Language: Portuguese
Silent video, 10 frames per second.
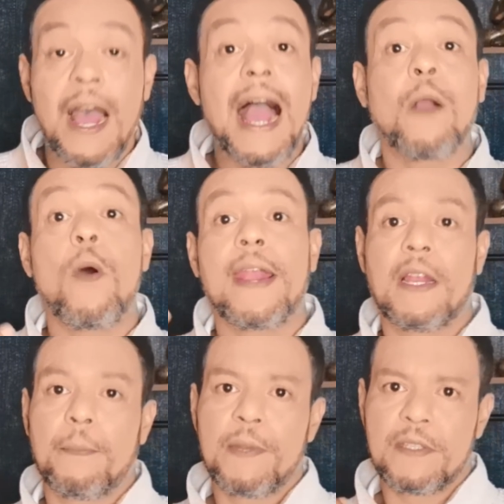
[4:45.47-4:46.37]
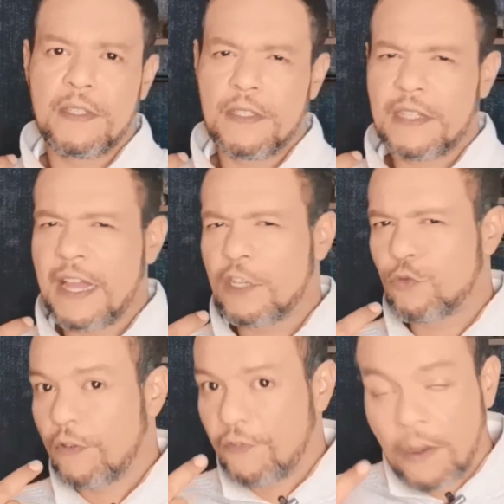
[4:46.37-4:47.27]
agora ela precisa estar na
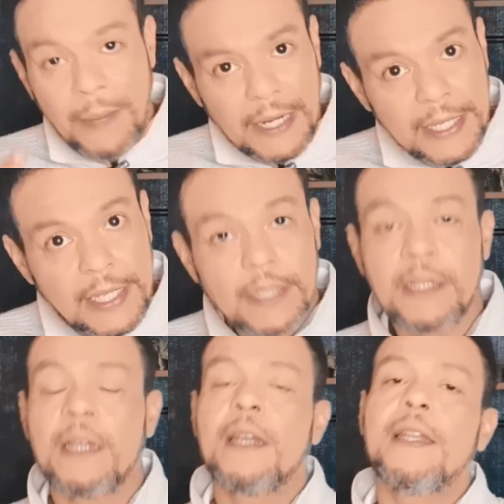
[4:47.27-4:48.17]
sua forma líquida,